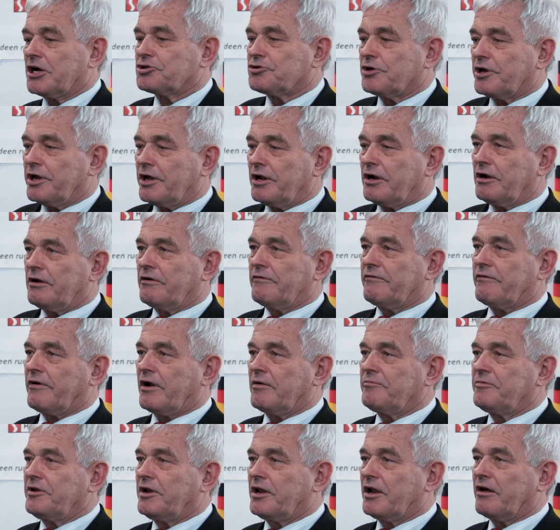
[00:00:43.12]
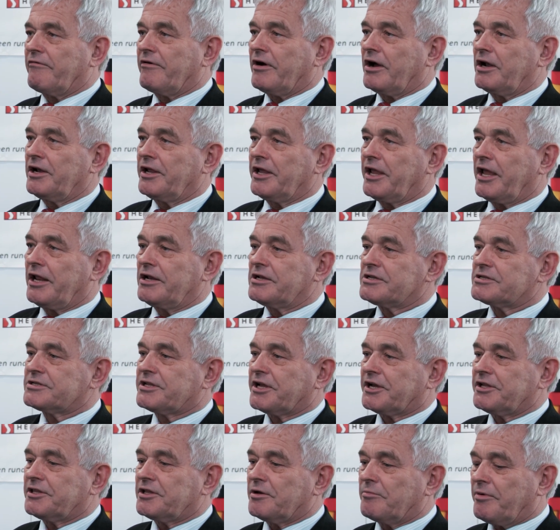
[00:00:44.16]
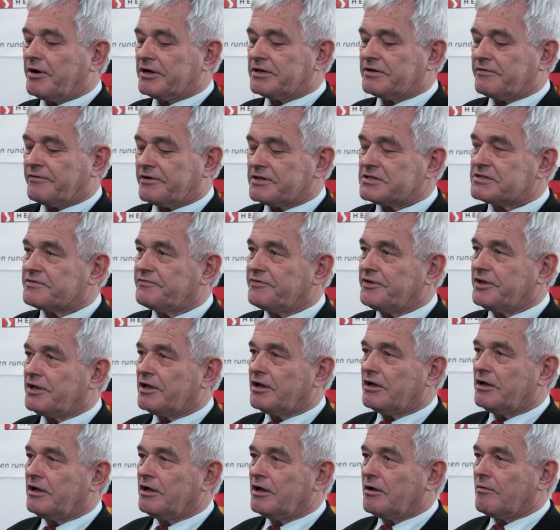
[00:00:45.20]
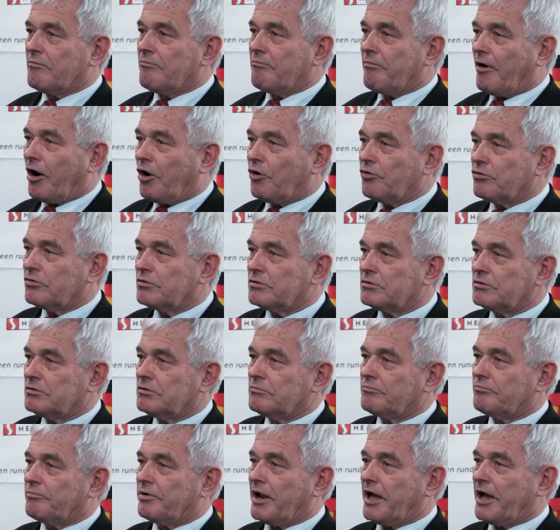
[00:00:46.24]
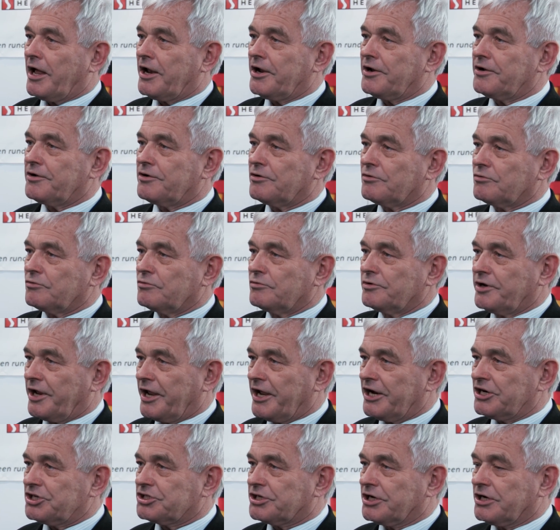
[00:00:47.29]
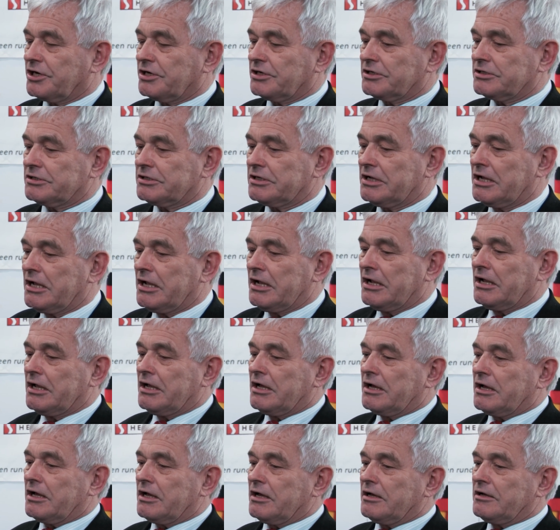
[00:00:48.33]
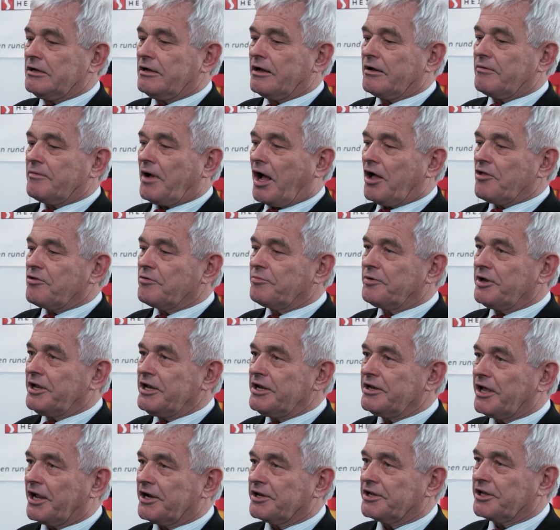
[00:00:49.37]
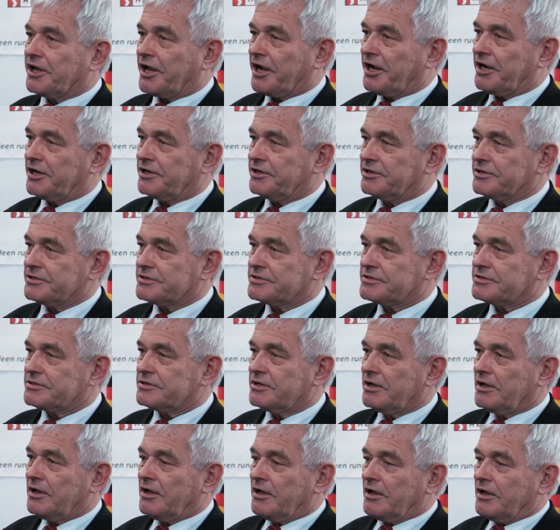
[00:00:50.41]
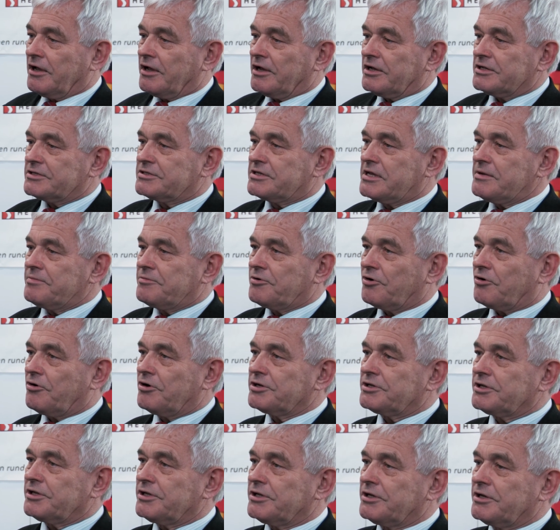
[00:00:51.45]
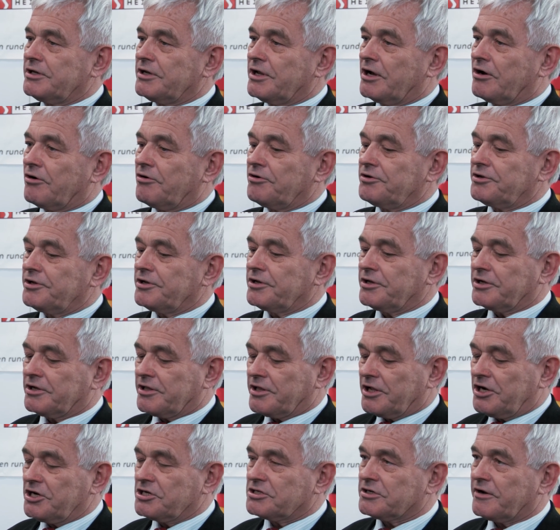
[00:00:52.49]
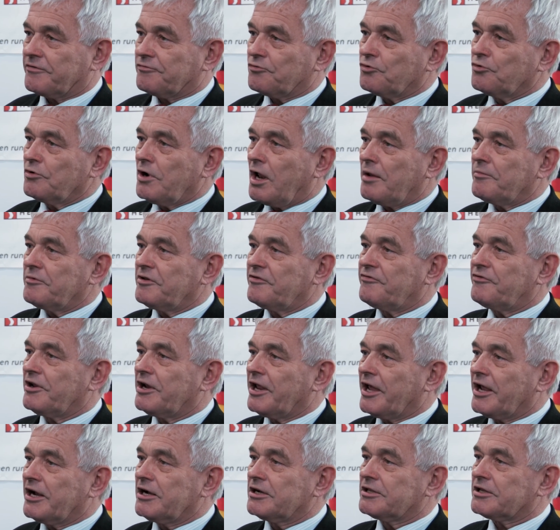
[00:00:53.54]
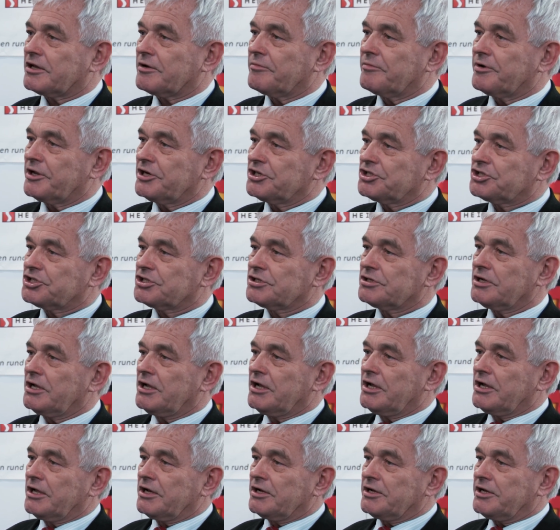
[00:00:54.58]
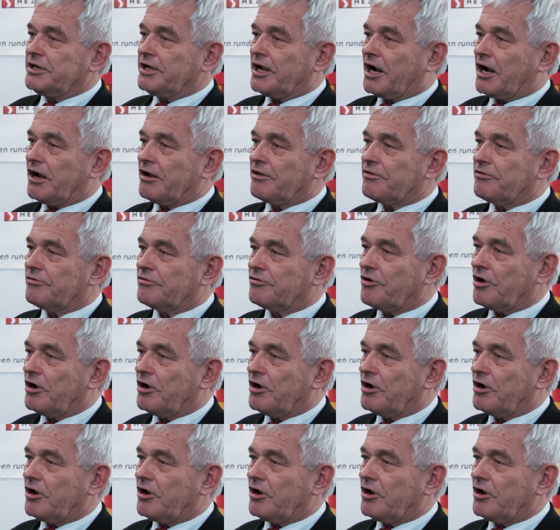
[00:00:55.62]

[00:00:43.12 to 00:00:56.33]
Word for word: aktuell, weil mittlerweile jedes dritte Bad, was wir bauen, planen und herstellen, äh, also behindertengerecht ist. Es gibt heute in der heutigen Gesellschaft unheimlich viele ältere Menschen, die also